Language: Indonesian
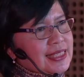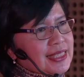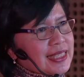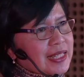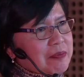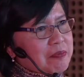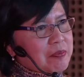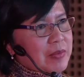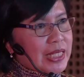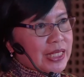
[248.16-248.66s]

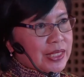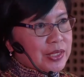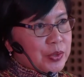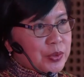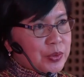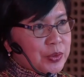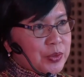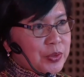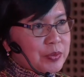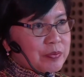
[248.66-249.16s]
tiap
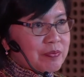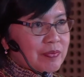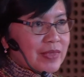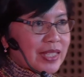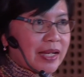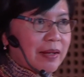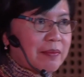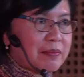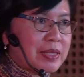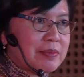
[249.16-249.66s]
minggu
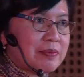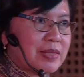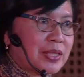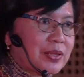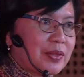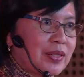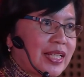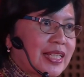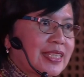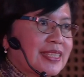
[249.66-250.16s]
kami
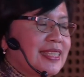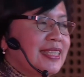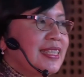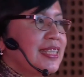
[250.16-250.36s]
mengkoleksi